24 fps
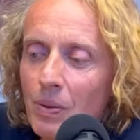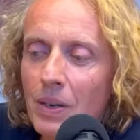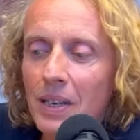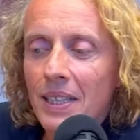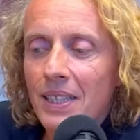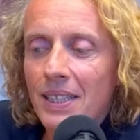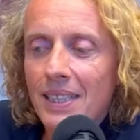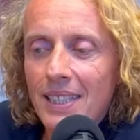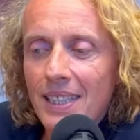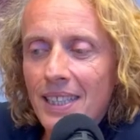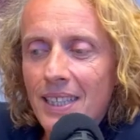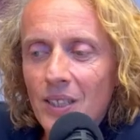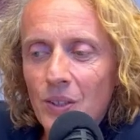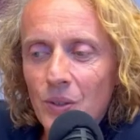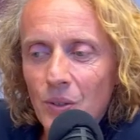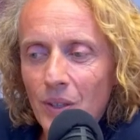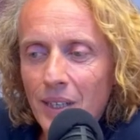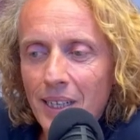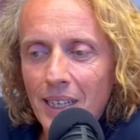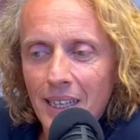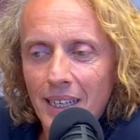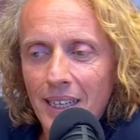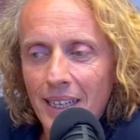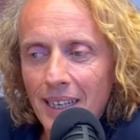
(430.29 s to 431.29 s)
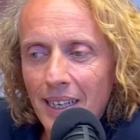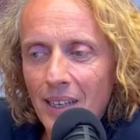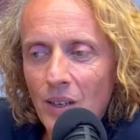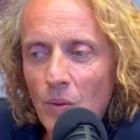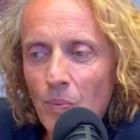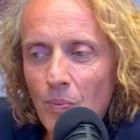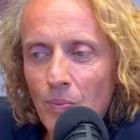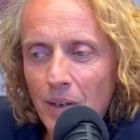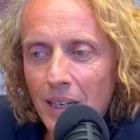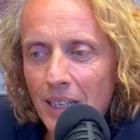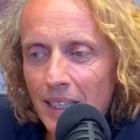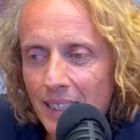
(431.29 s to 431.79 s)
oui, j'ai cette
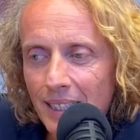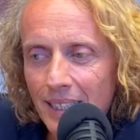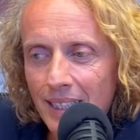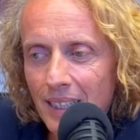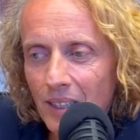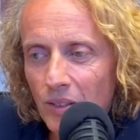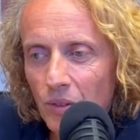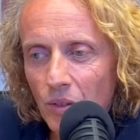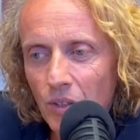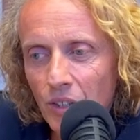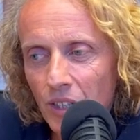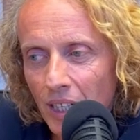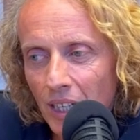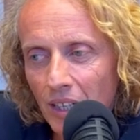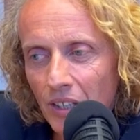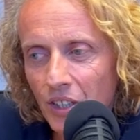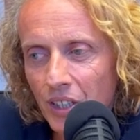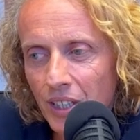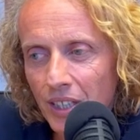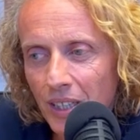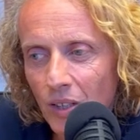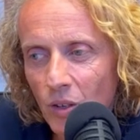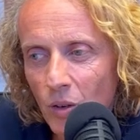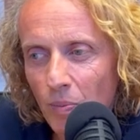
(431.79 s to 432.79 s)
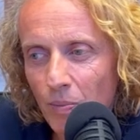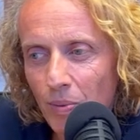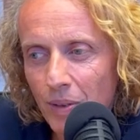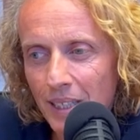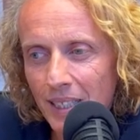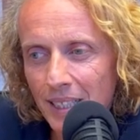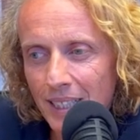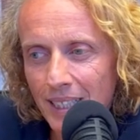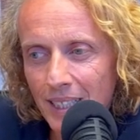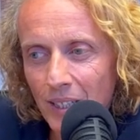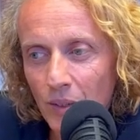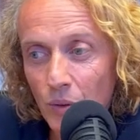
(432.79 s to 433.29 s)
capacité à me souvenir des choses
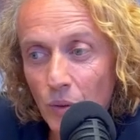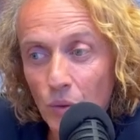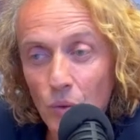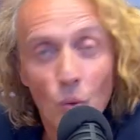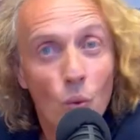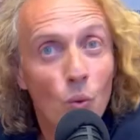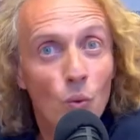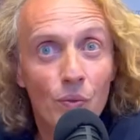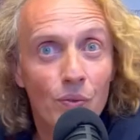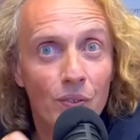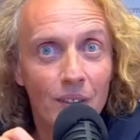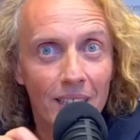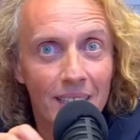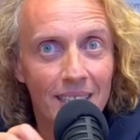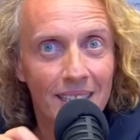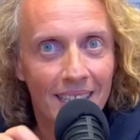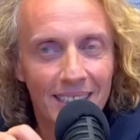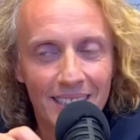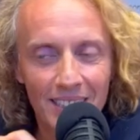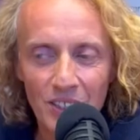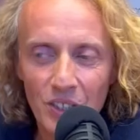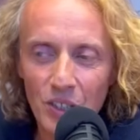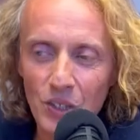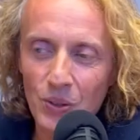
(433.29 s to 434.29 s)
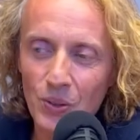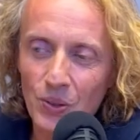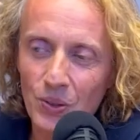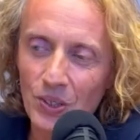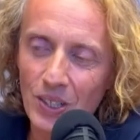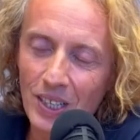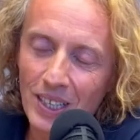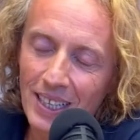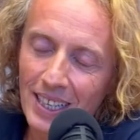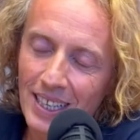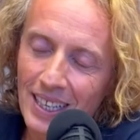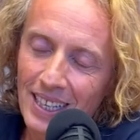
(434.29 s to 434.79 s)
que j'ai apprises deux soirs
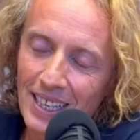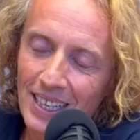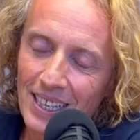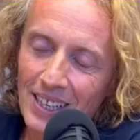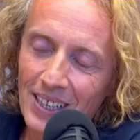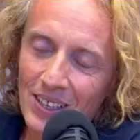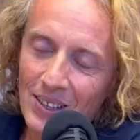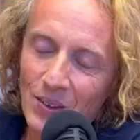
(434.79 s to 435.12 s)
avant, alors qu'il